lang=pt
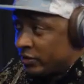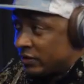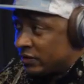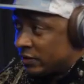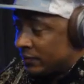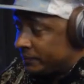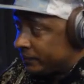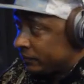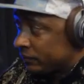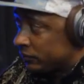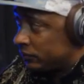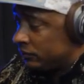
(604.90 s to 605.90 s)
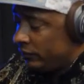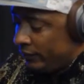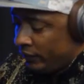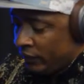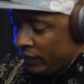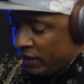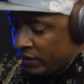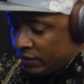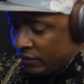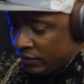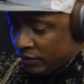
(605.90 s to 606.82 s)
de ser. Ok. Né?